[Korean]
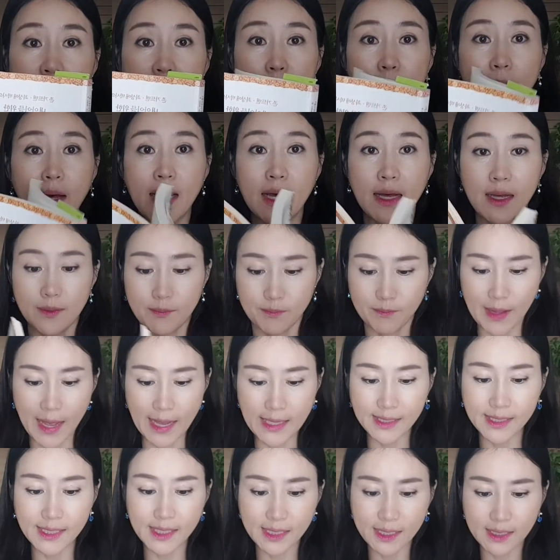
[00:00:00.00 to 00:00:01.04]
아마
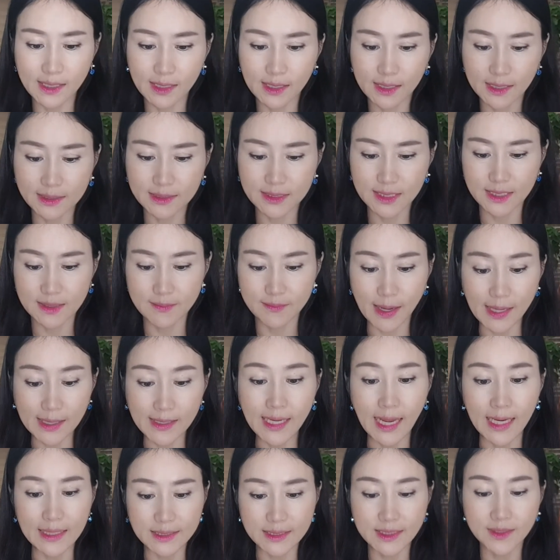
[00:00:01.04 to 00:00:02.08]
많이 이 책은
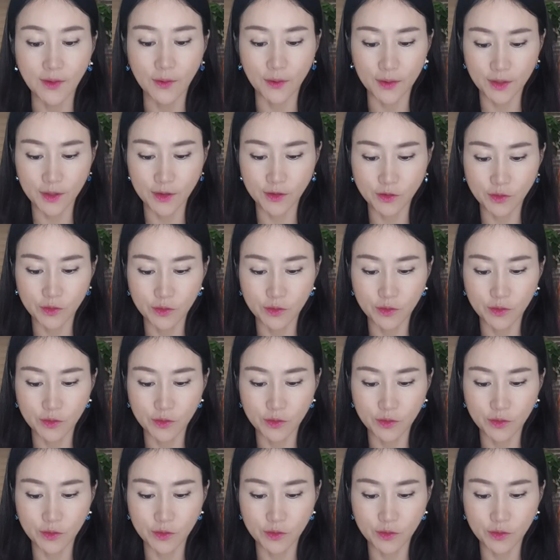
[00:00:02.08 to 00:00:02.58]
많이 아실 거예요.